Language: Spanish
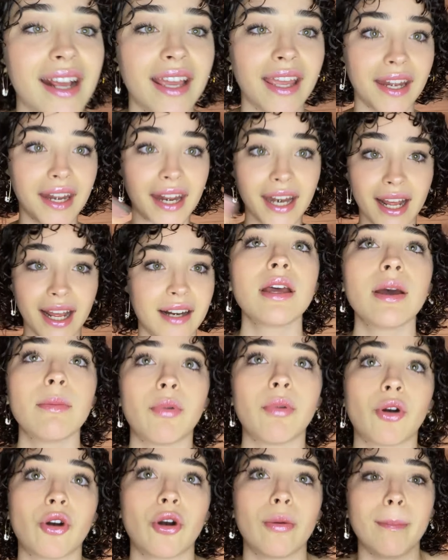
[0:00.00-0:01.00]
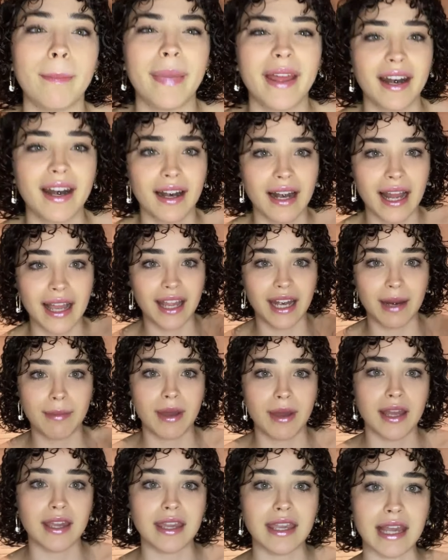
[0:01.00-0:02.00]
generar por romper la
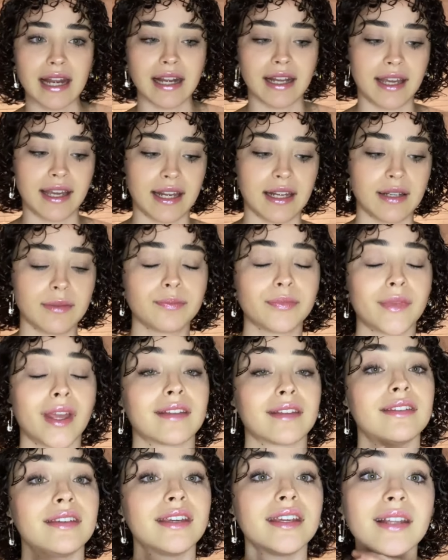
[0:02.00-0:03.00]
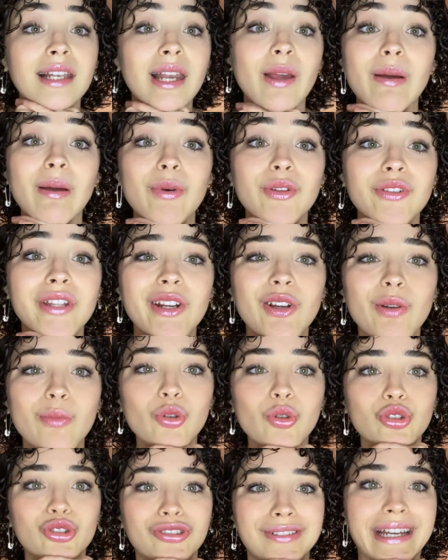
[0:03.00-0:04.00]
crema y el gel. Así que les voy a mostrar como
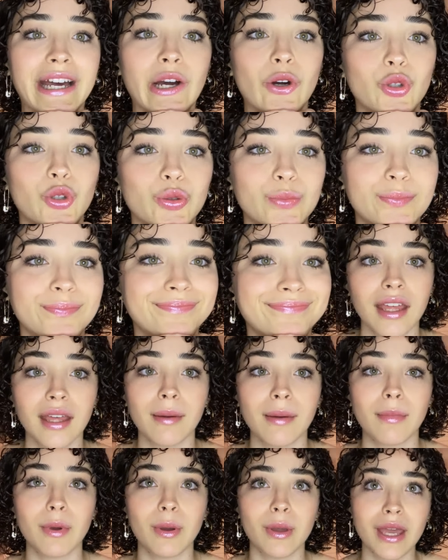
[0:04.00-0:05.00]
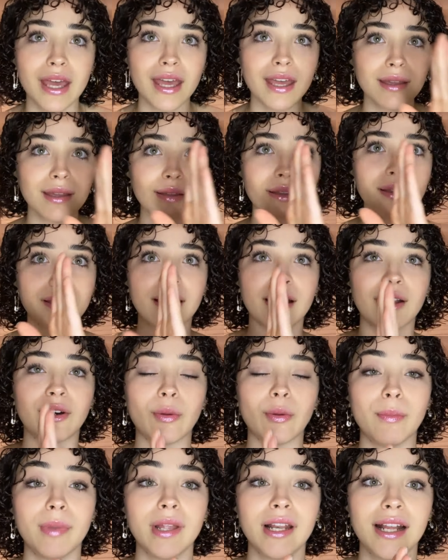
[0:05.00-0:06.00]
algo. Me voy a
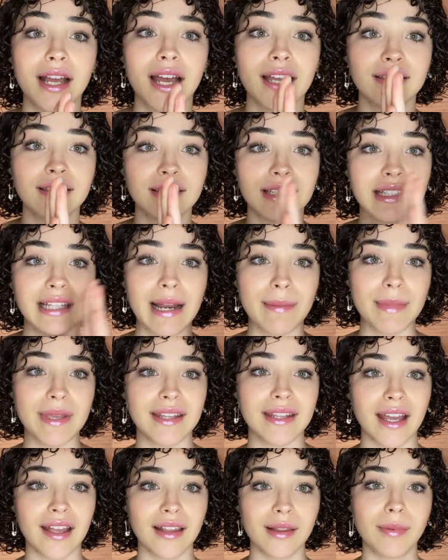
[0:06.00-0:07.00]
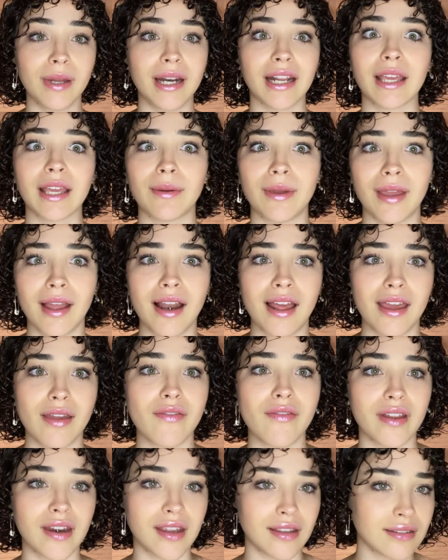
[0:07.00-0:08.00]
romper el cast de la mitad para que vean la
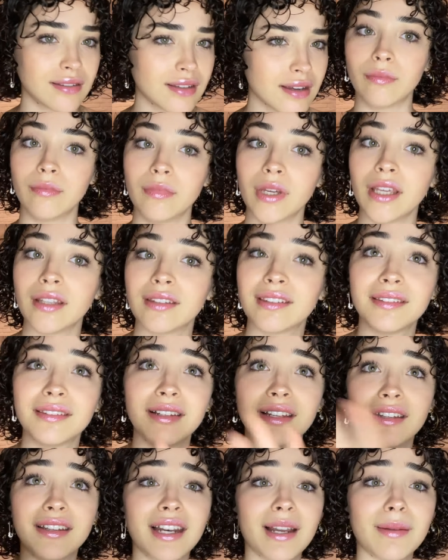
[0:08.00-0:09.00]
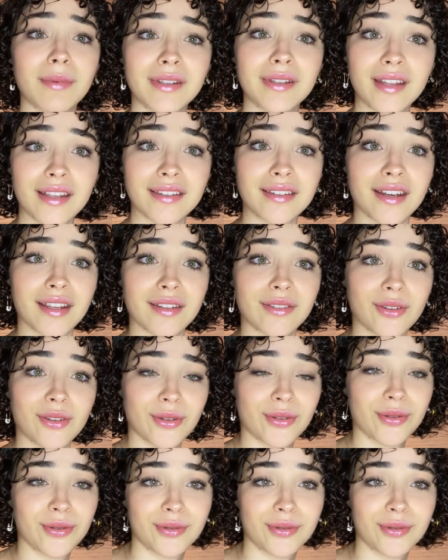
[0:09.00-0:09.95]
diferencia. Es literalmente hacer esto.